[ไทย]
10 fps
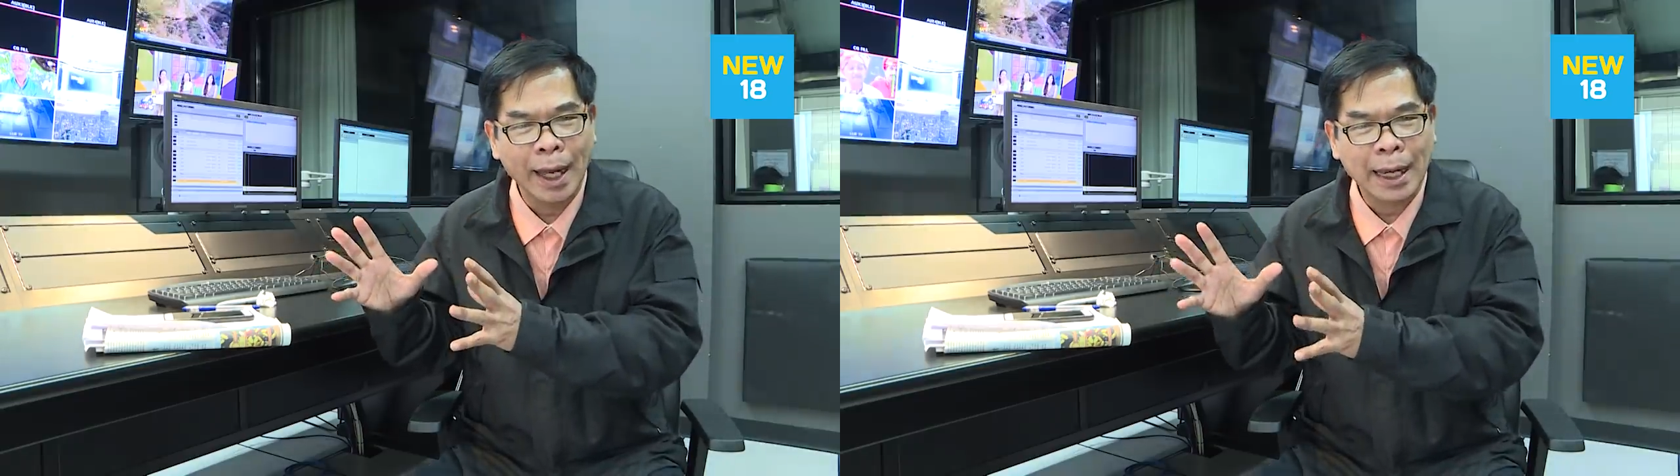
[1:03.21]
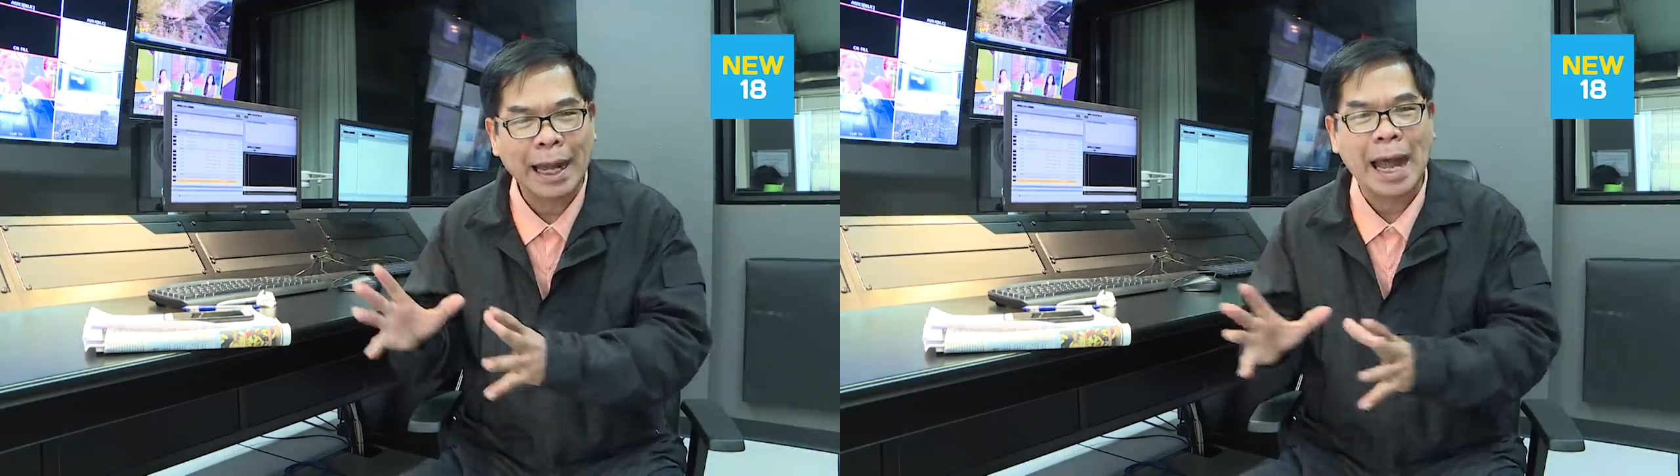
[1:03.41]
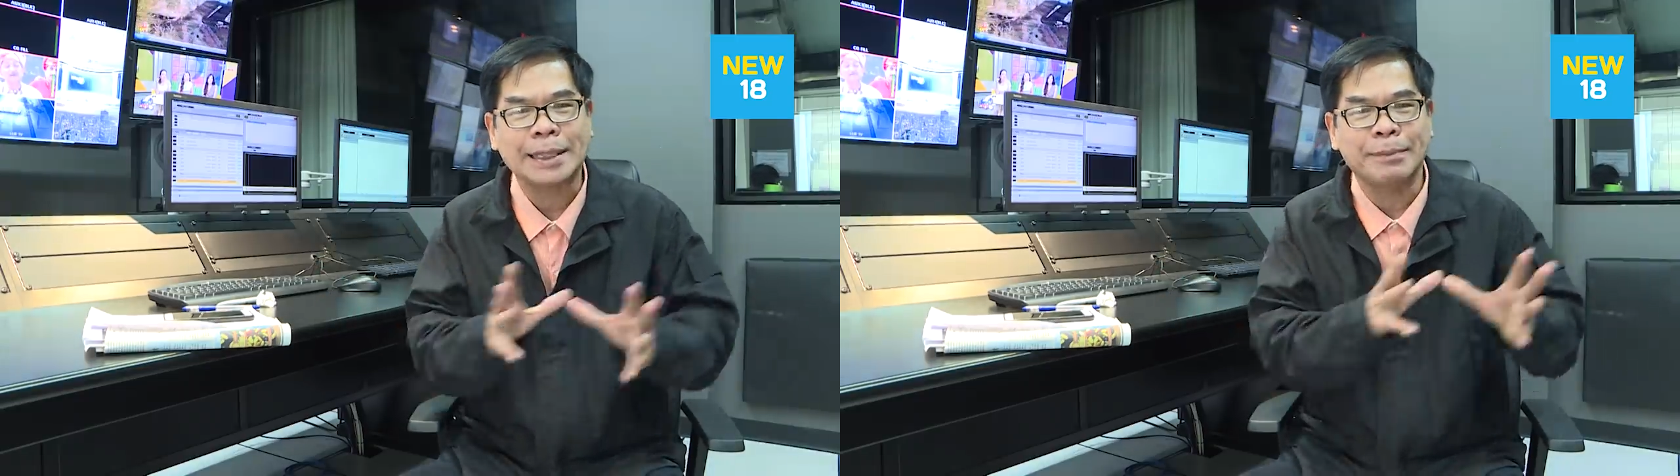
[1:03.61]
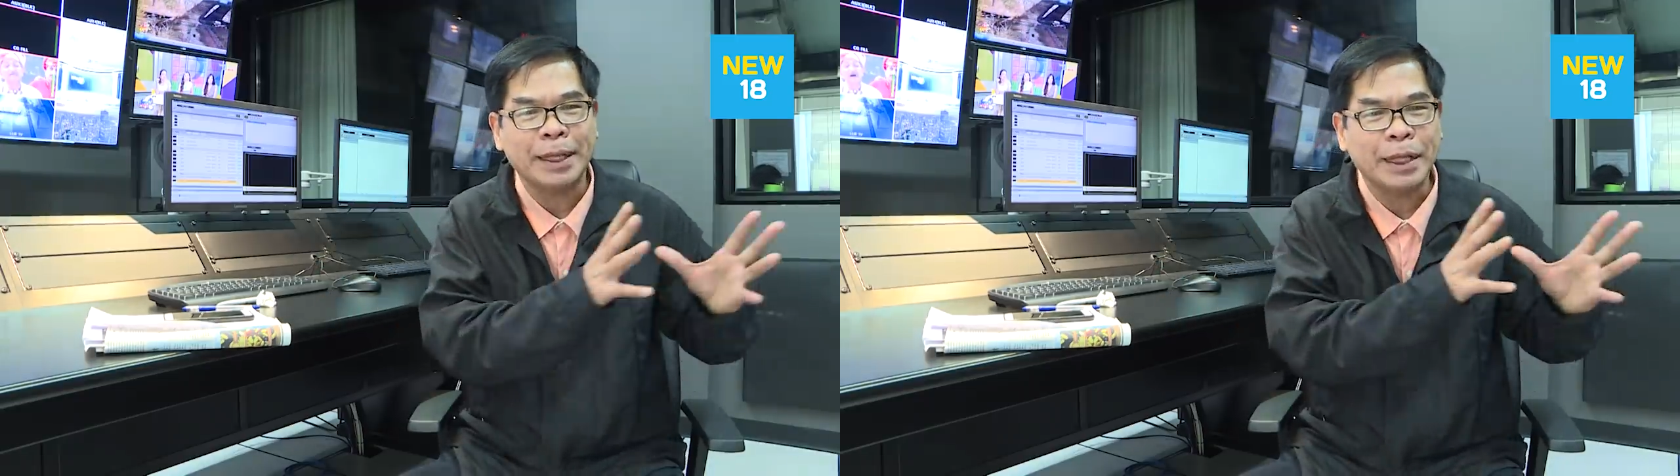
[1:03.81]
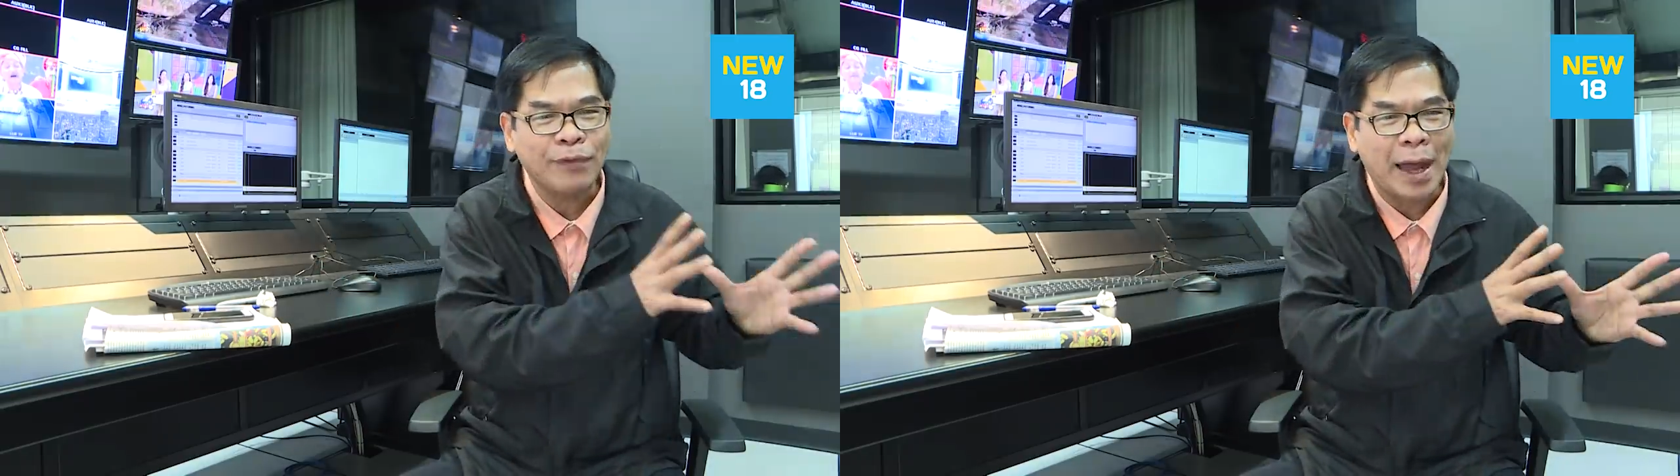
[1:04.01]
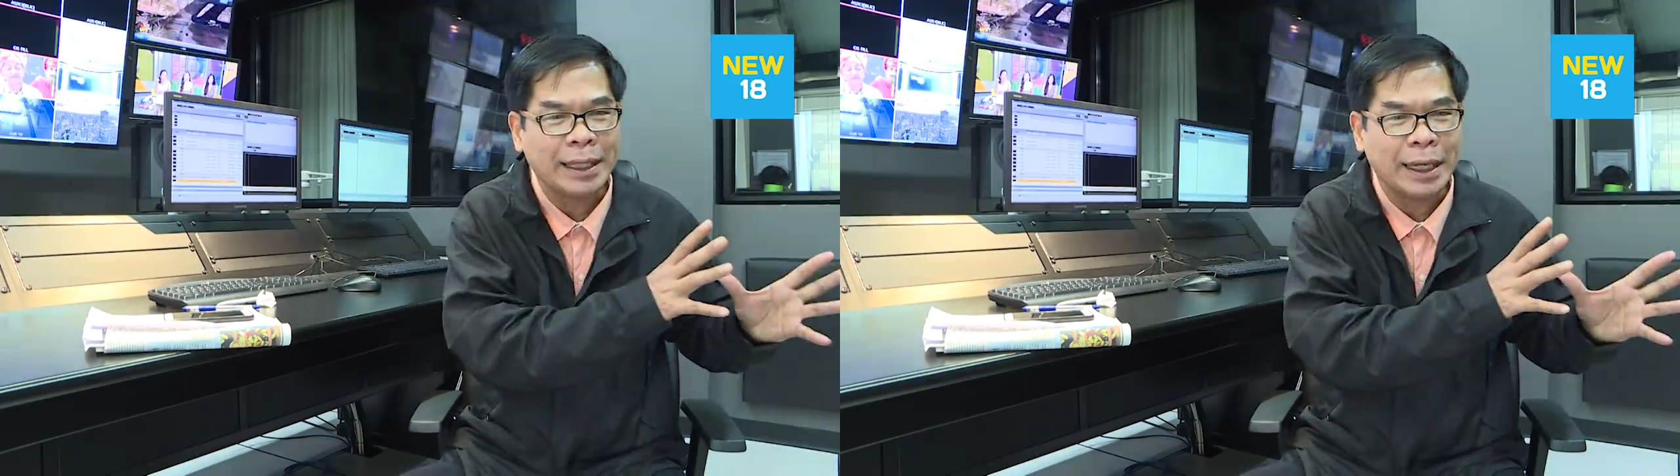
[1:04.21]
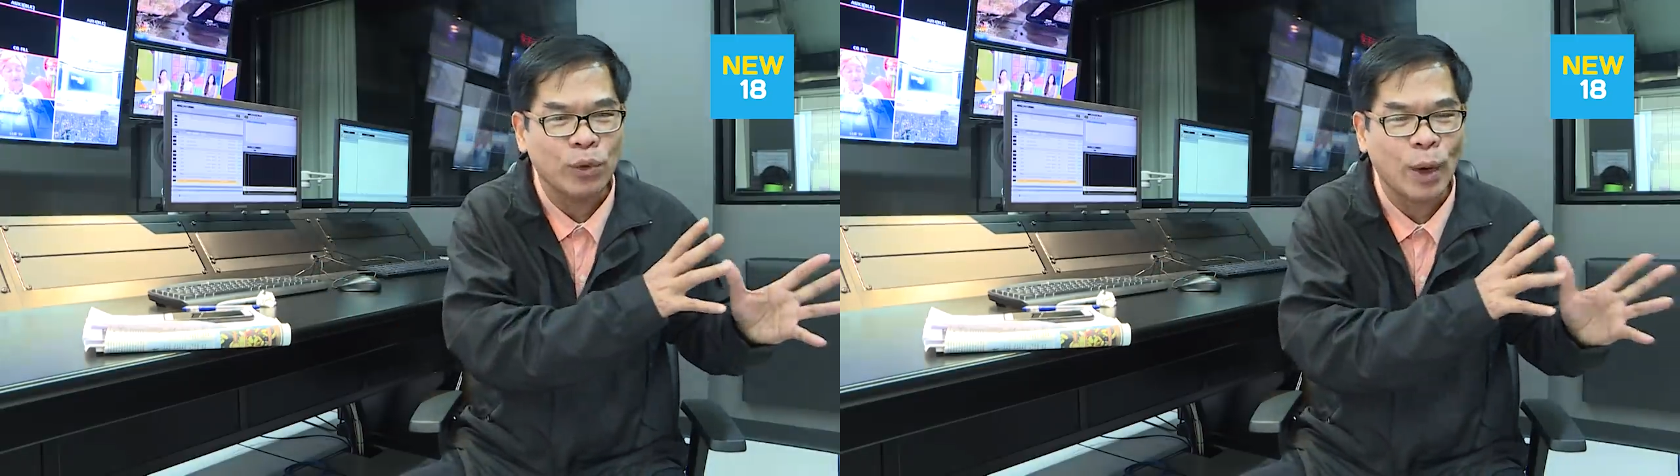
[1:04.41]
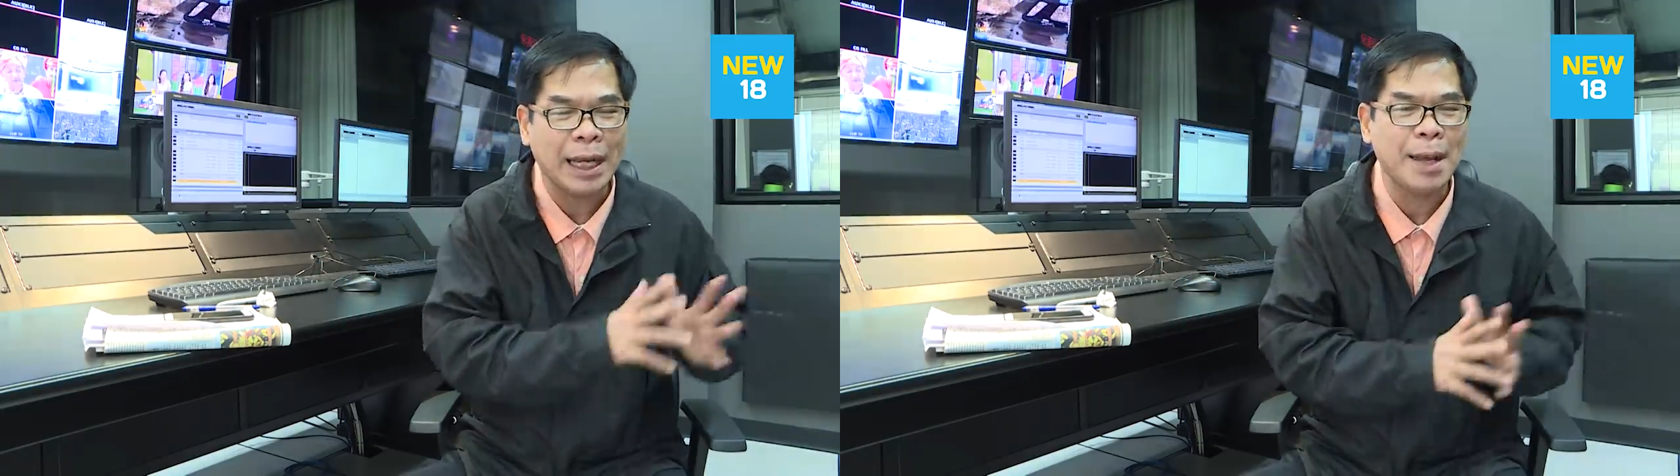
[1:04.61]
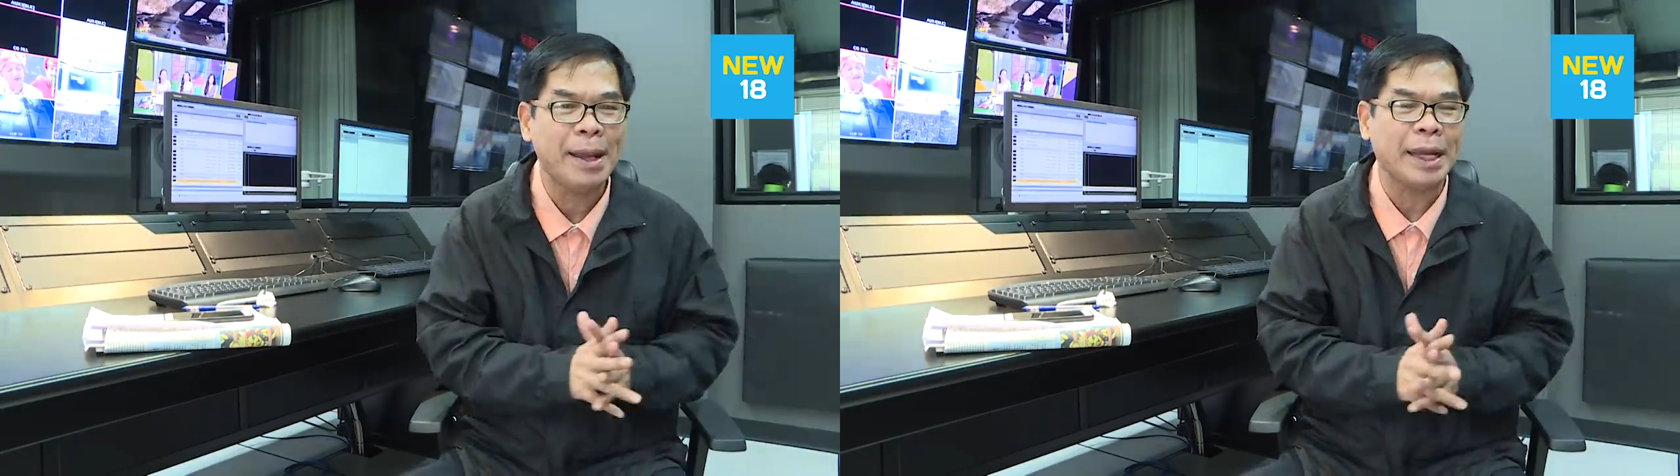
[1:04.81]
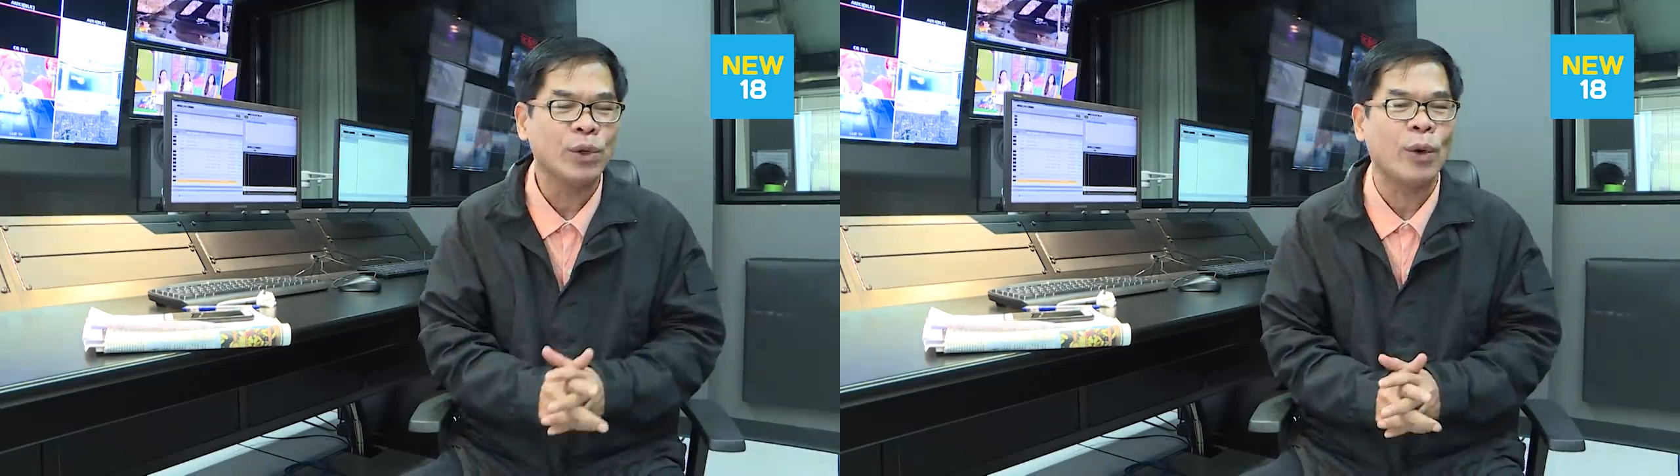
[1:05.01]
และอาจจะมีที่ฝ่ายที่เห็นด้วยและ
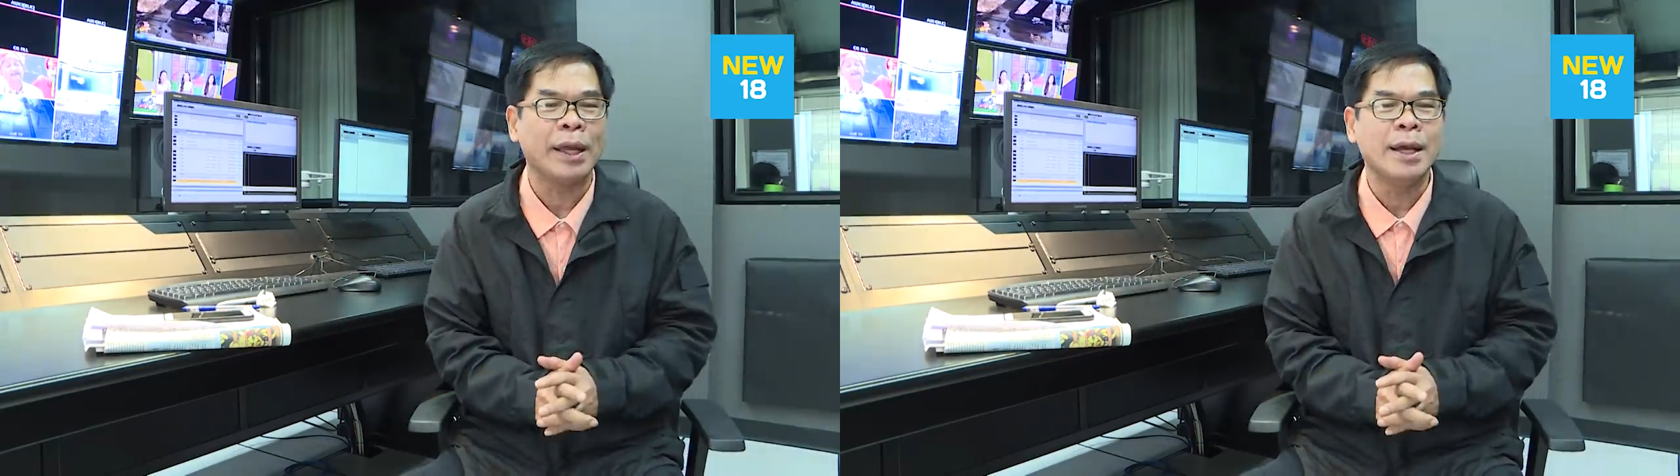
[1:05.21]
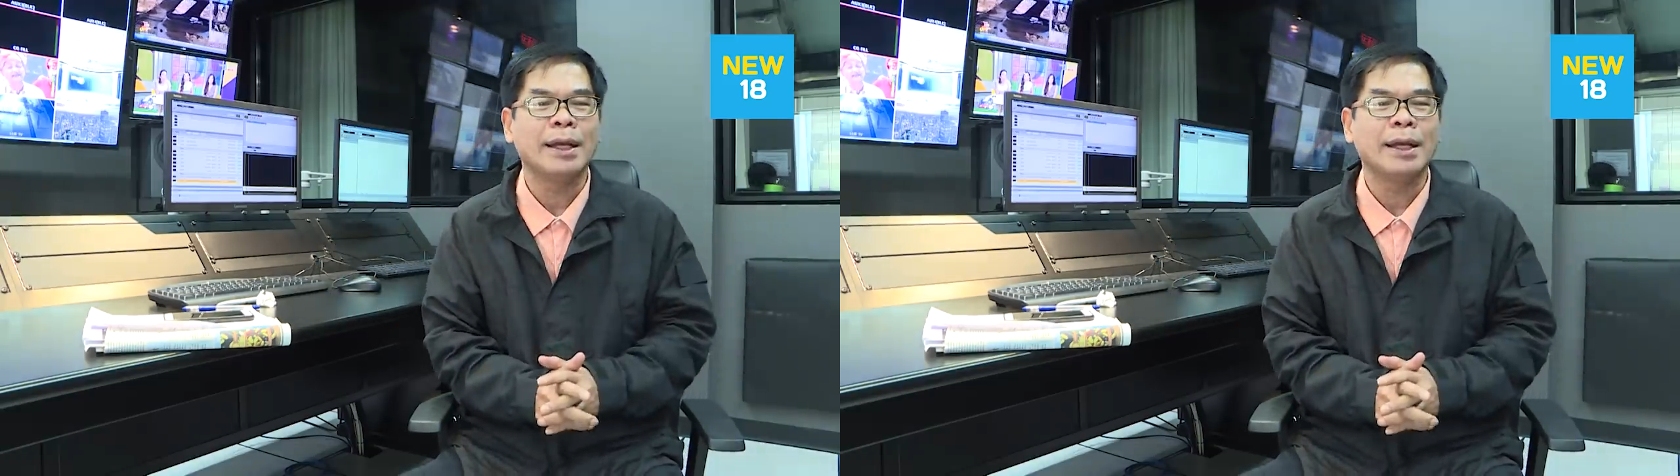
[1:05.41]
ไม่เห็นด้วย